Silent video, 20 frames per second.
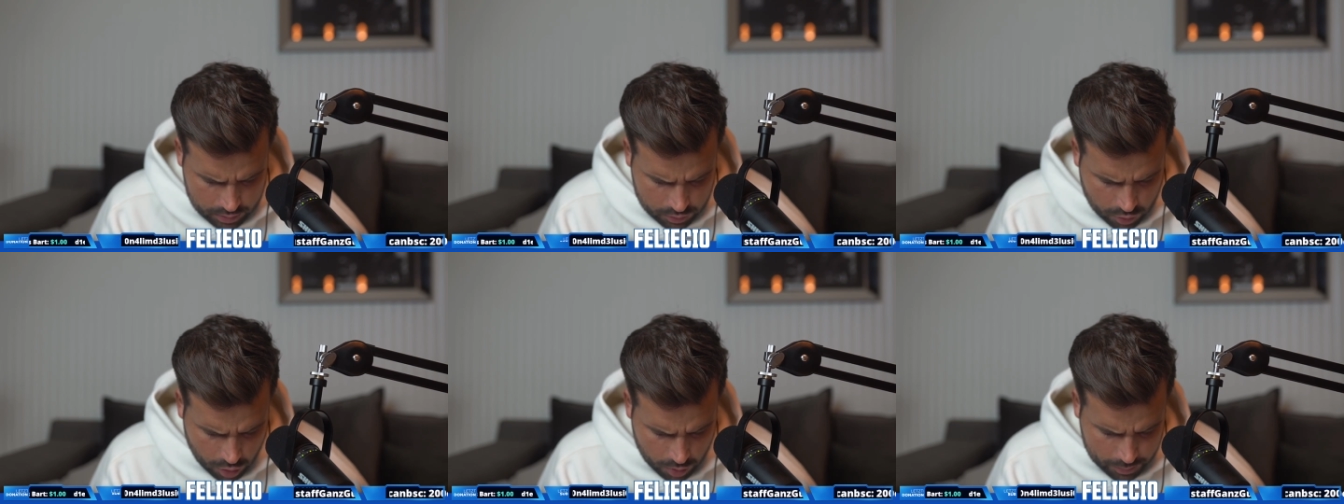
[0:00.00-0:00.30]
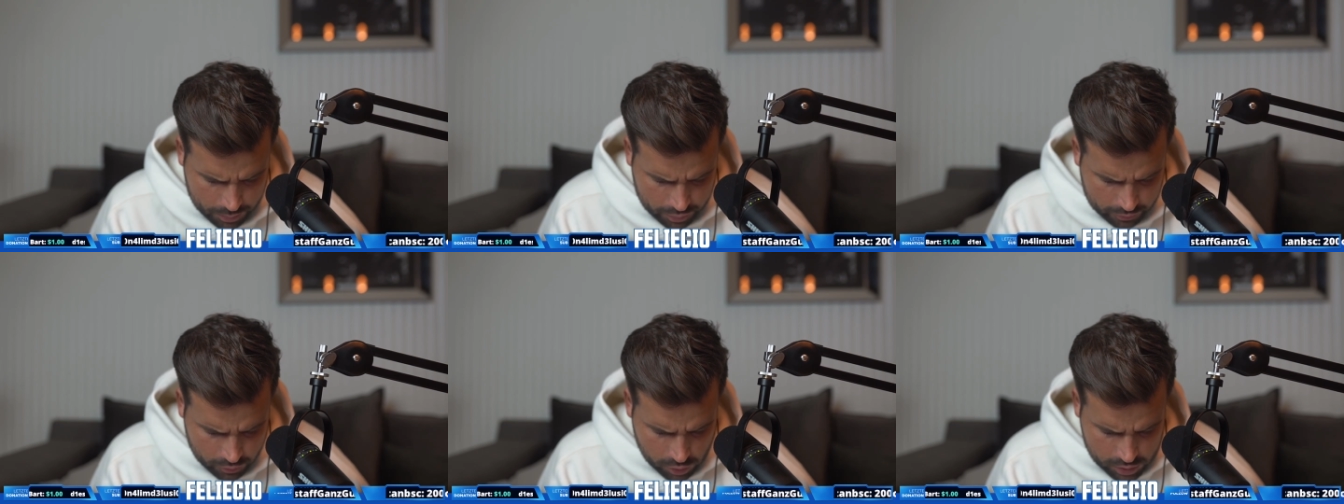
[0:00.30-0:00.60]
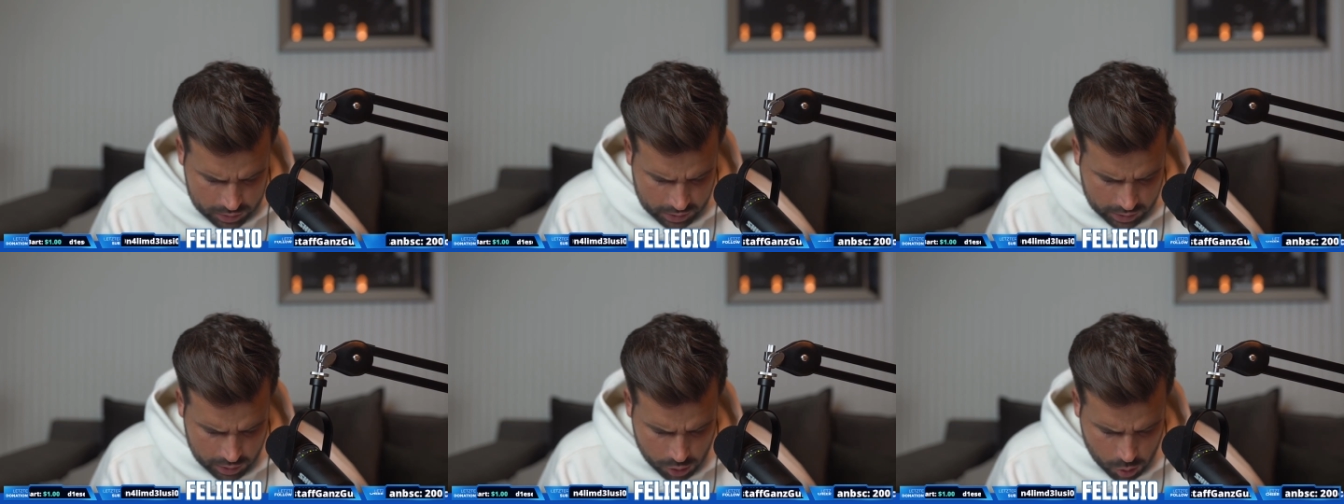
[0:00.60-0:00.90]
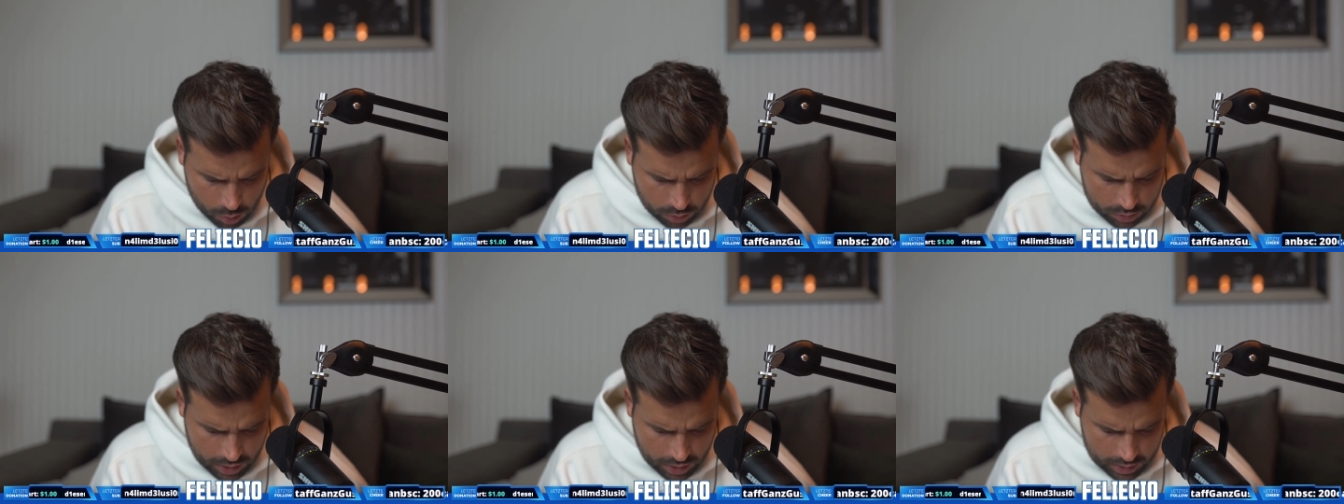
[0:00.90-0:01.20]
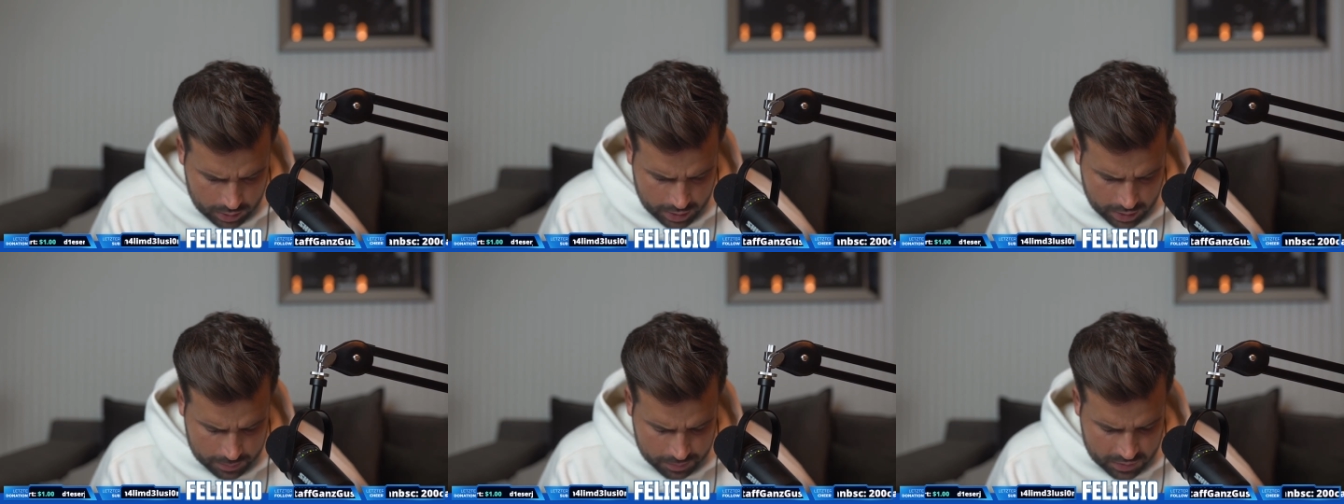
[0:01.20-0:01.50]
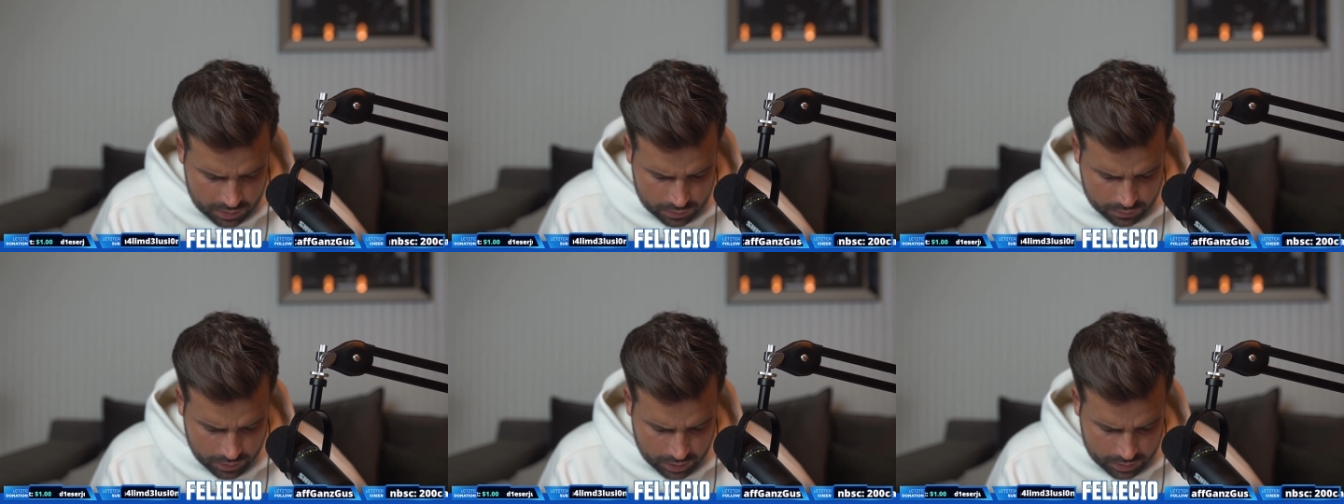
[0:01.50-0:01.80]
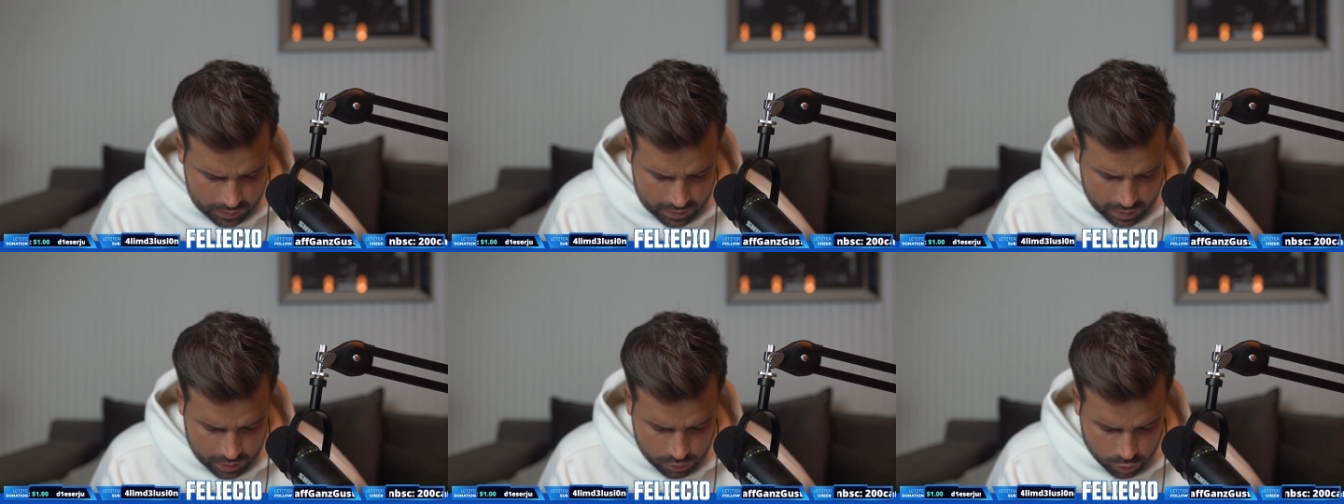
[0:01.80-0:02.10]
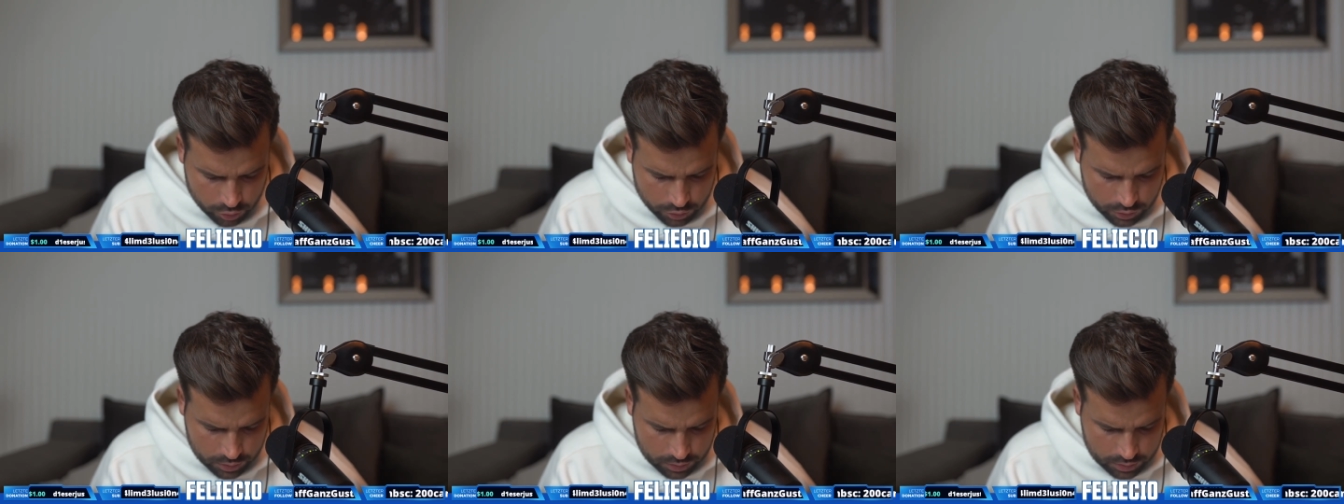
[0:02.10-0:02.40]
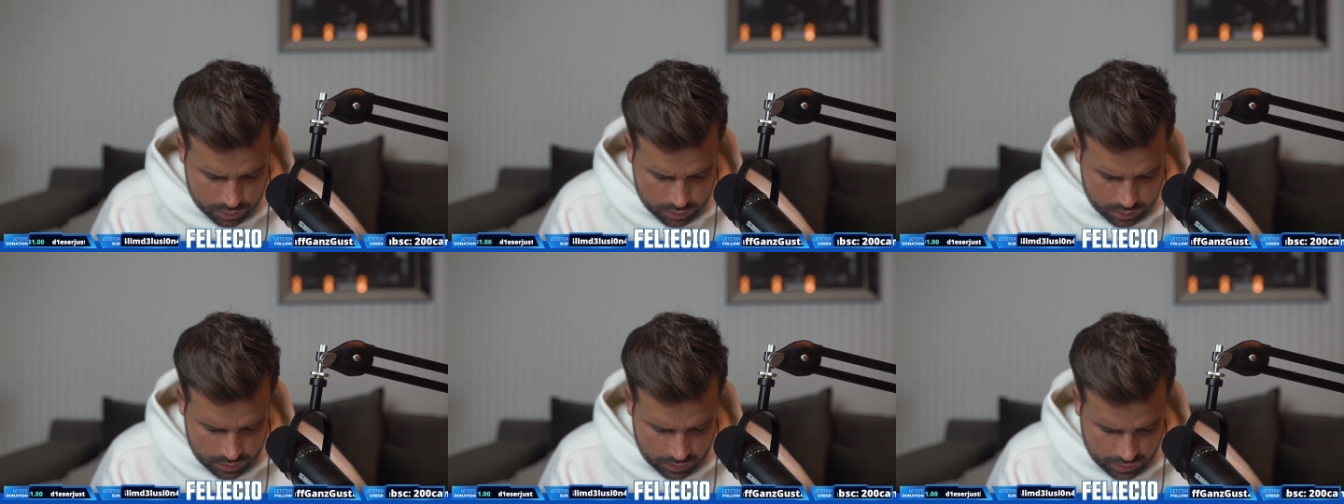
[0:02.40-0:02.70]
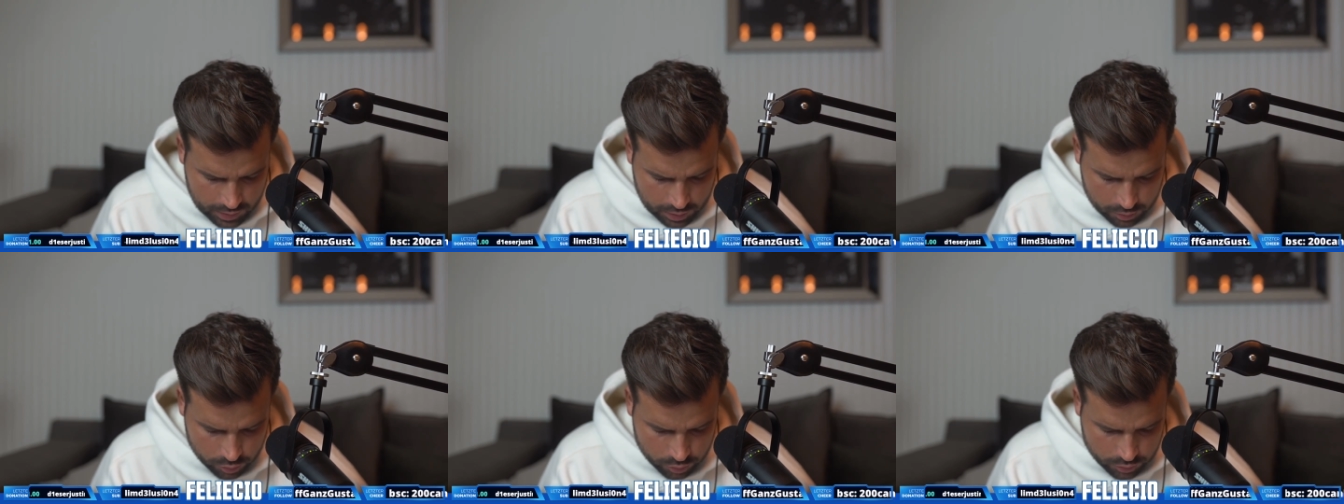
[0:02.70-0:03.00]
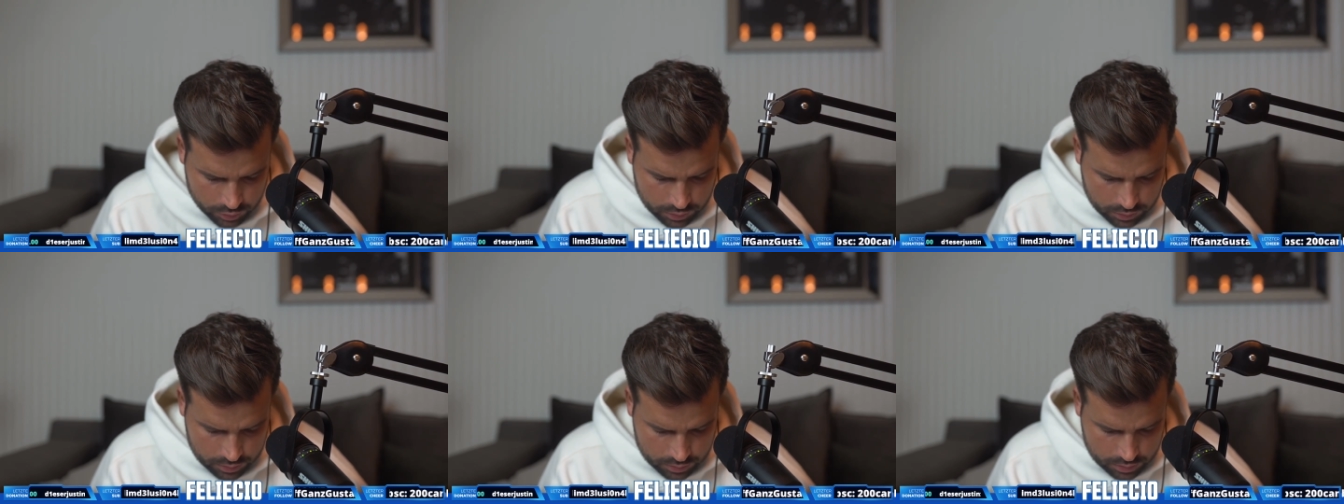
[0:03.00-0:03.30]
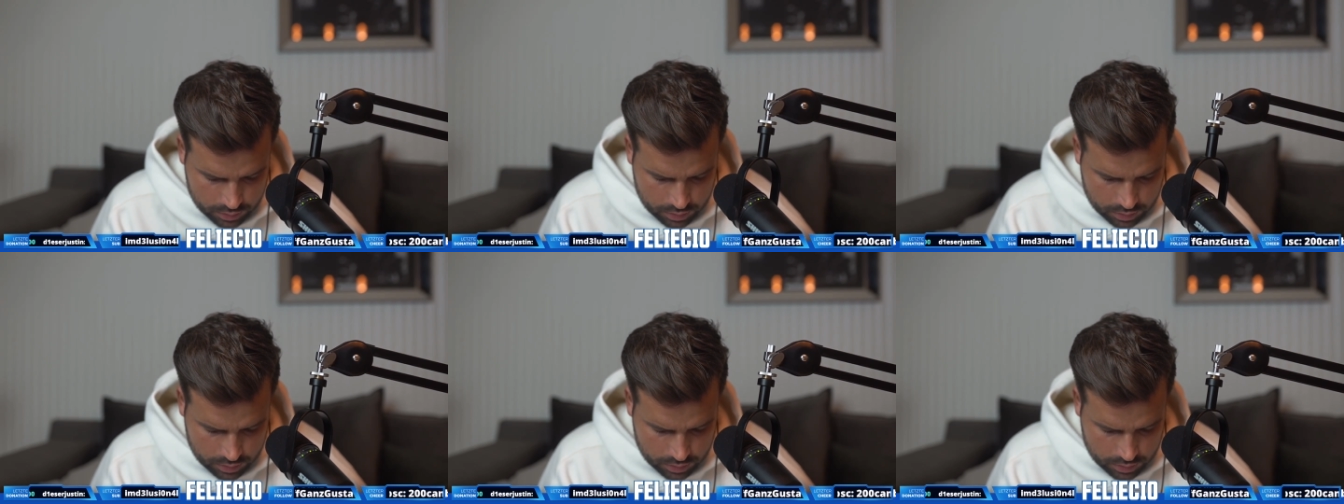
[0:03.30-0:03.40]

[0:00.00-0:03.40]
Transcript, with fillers: Top, wollte eh schon nach Leipzig fahren, sehr gut, sehr gut.